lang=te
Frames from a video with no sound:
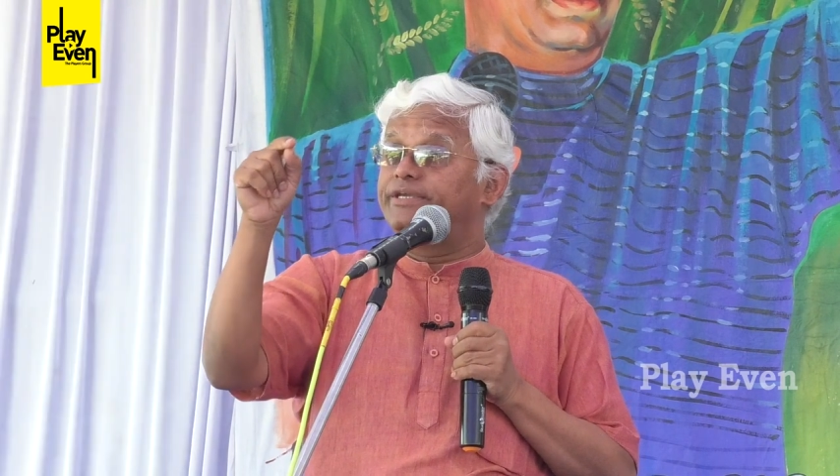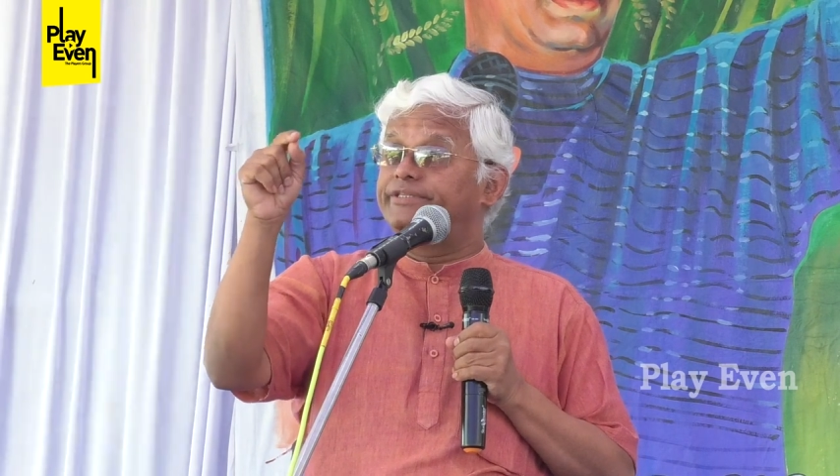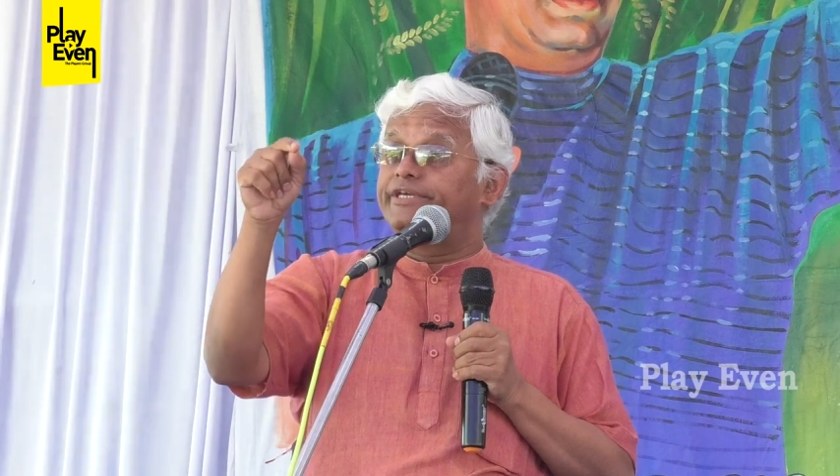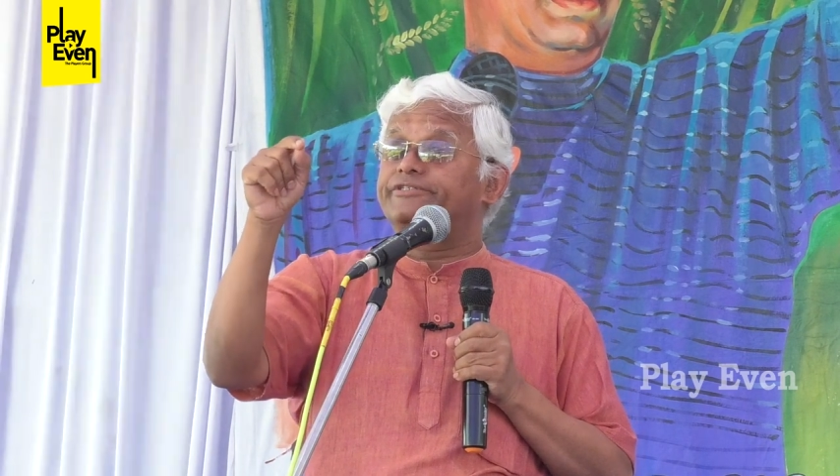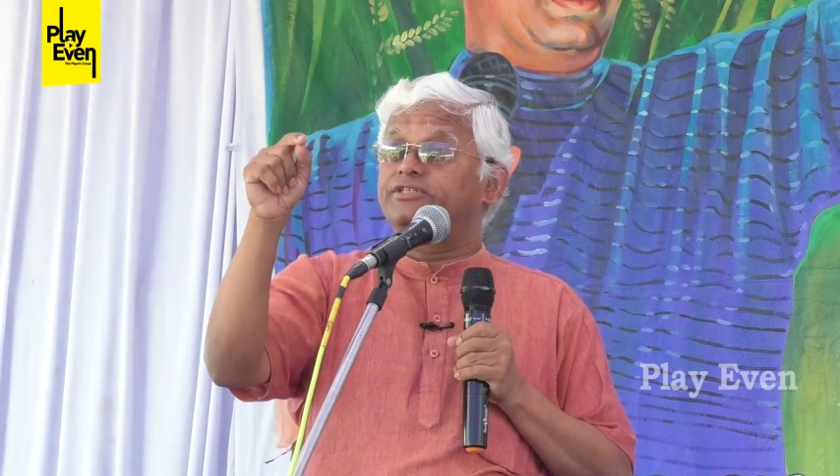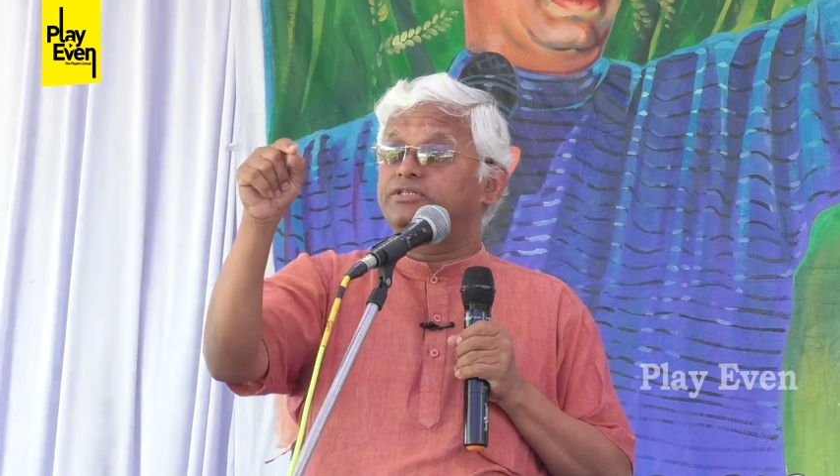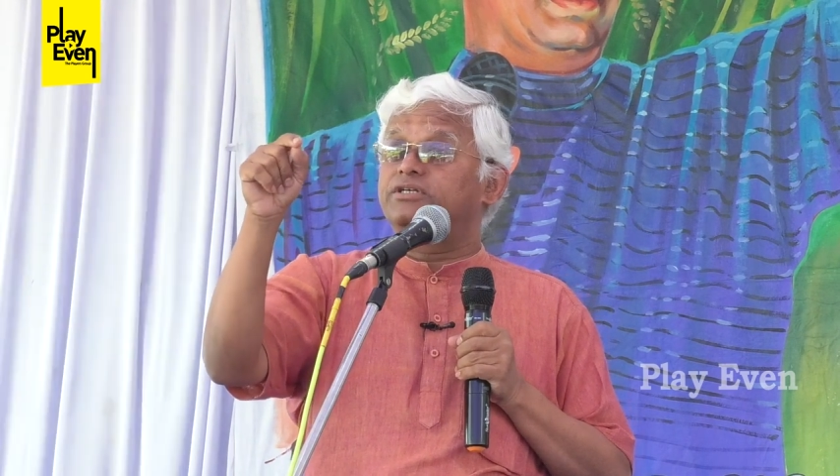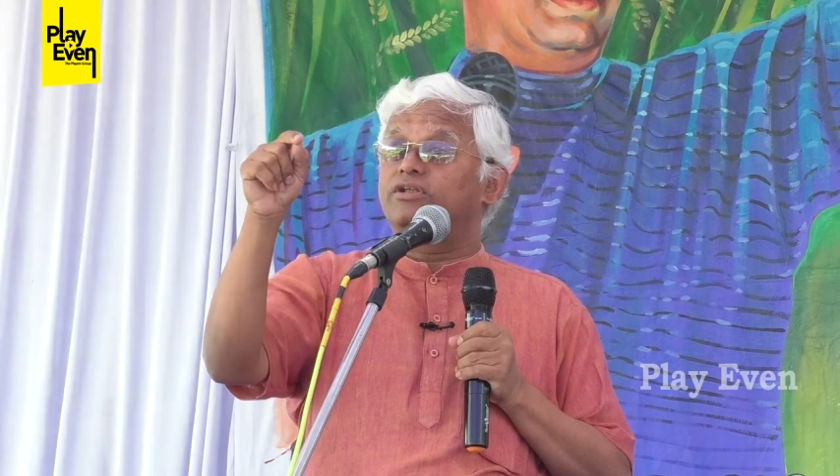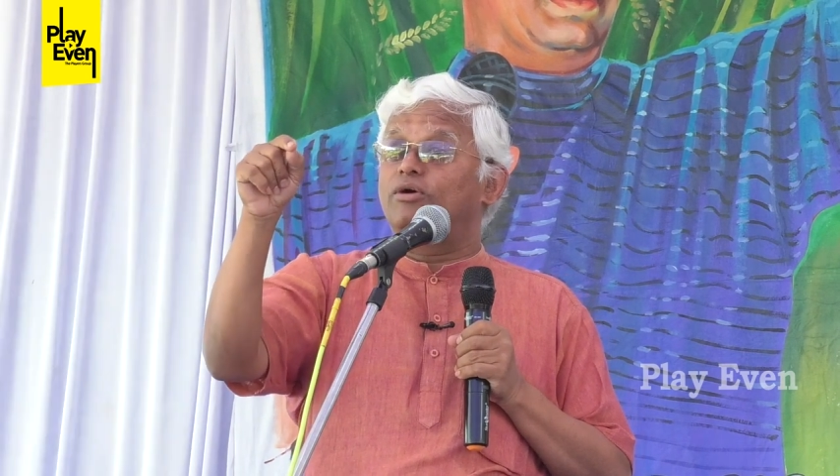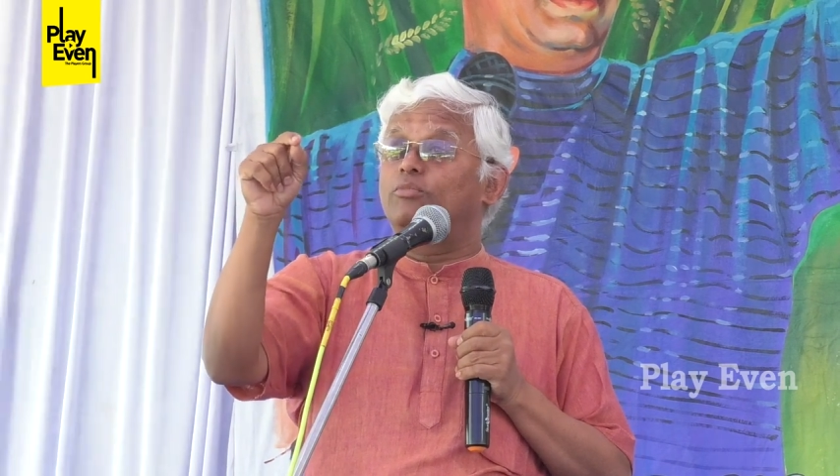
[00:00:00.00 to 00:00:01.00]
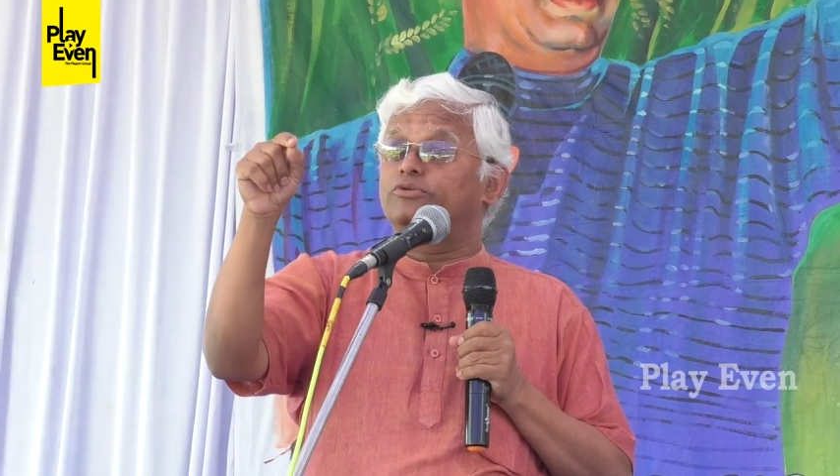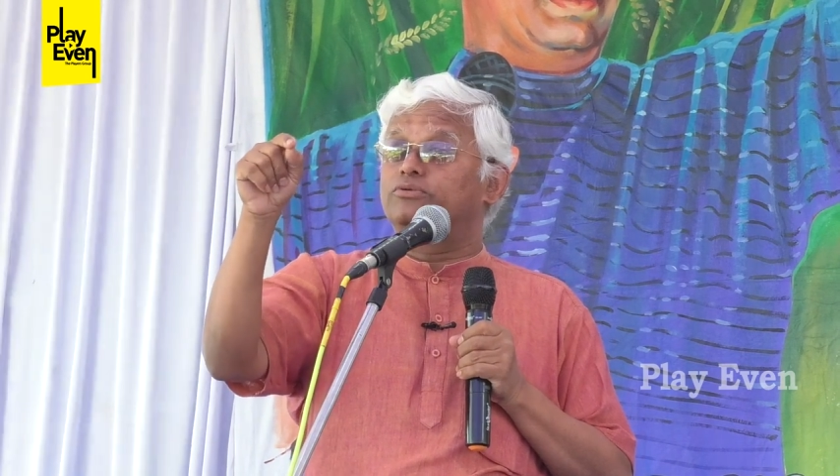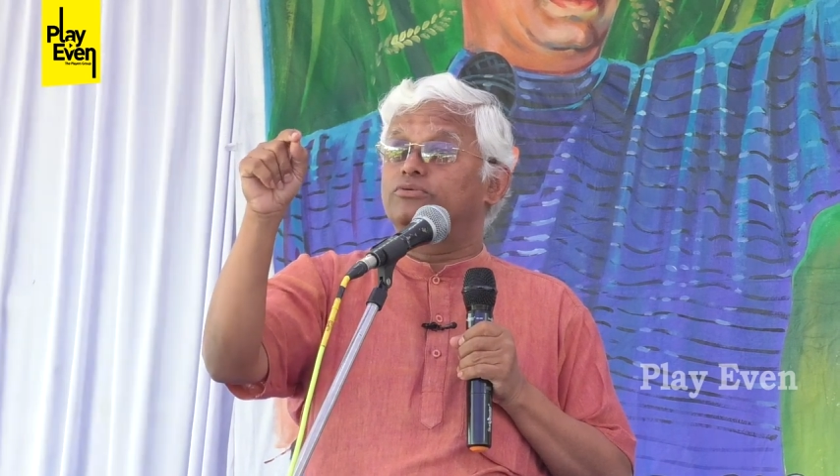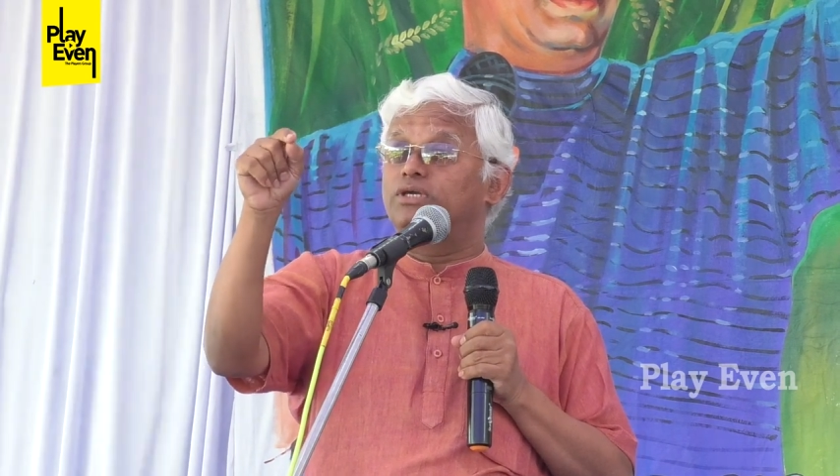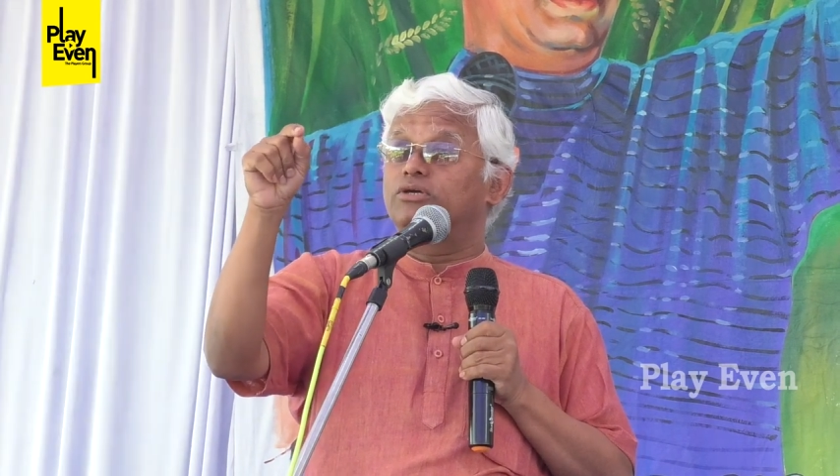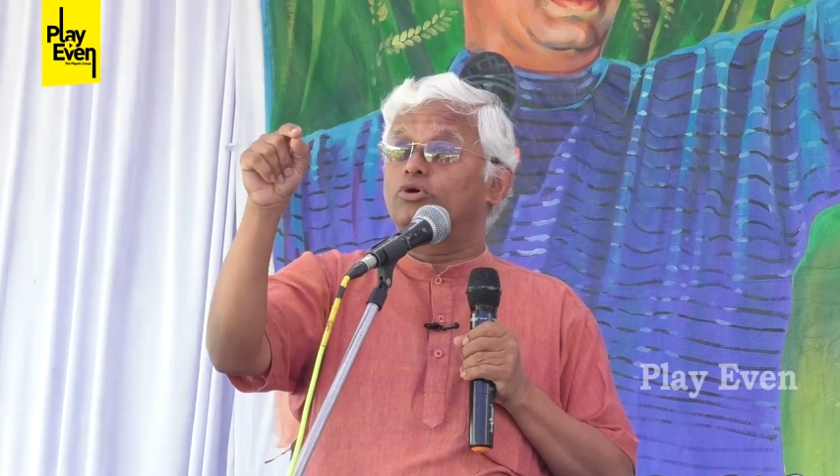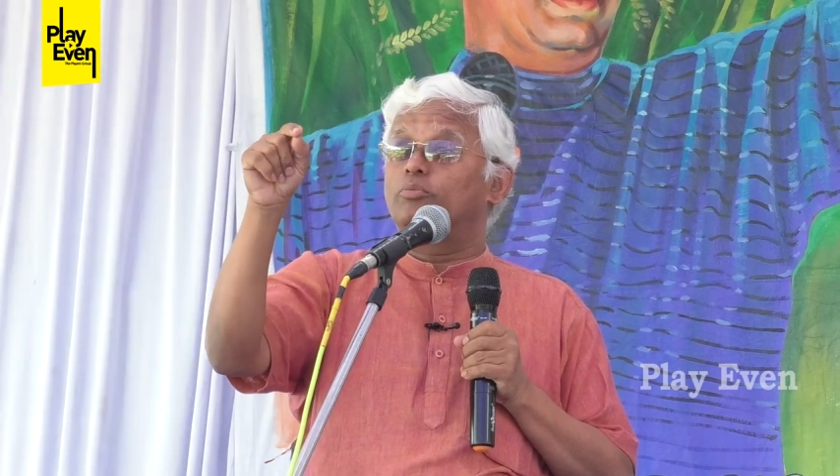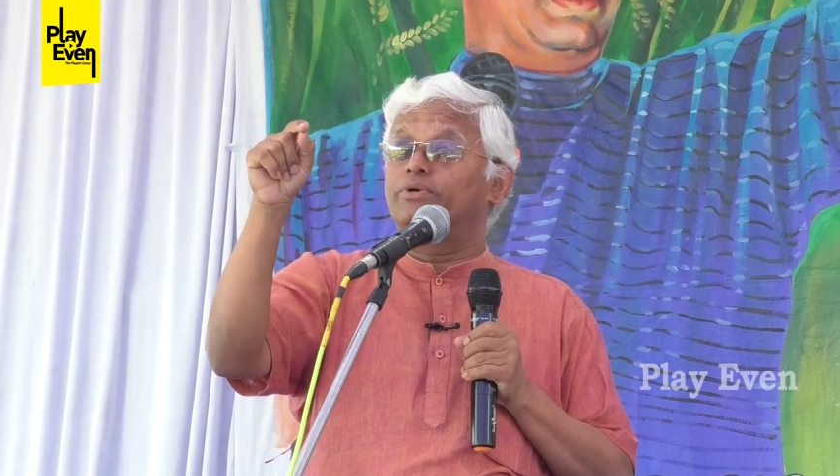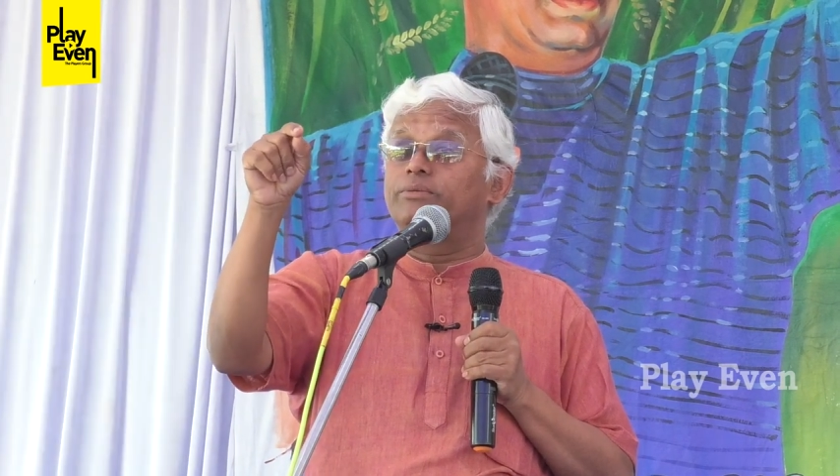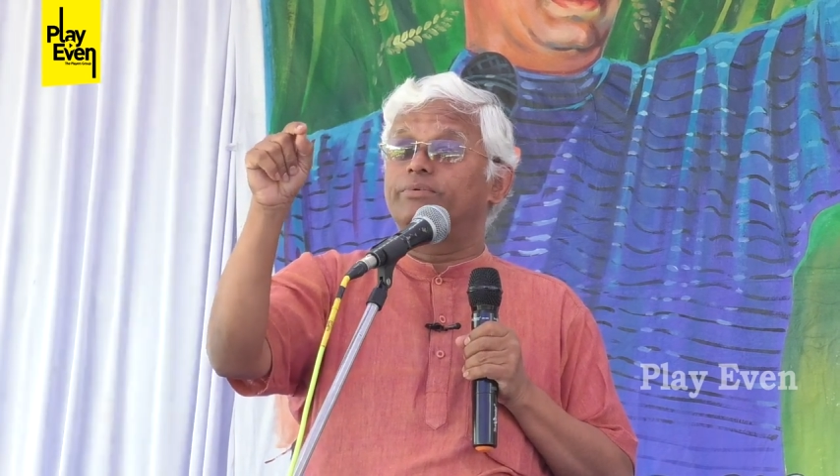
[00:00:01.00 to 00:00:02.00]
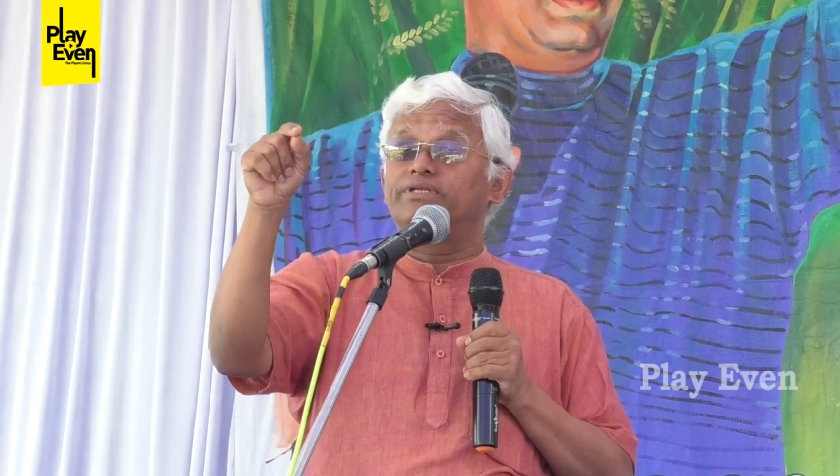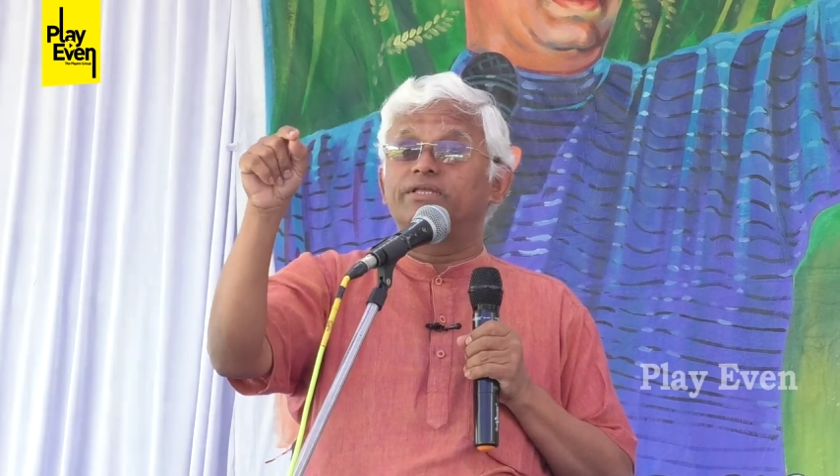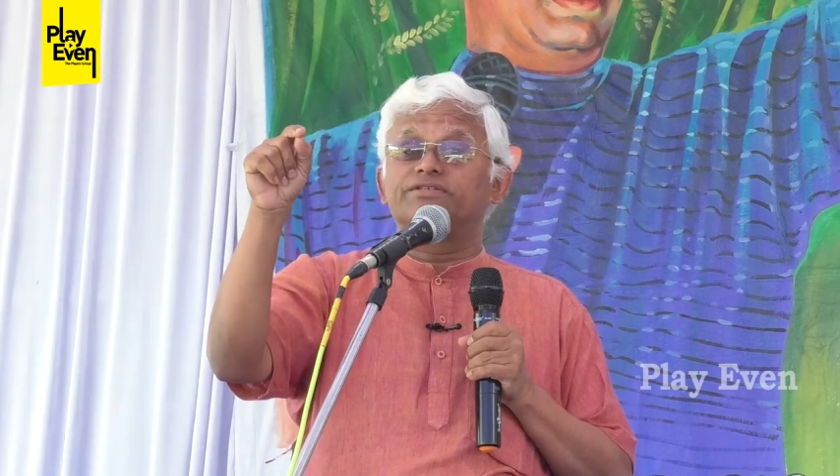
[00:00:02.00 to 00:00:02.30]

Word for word: ఇదే స్థితికి రాబోతుంది ఇంకో పది పదహైదు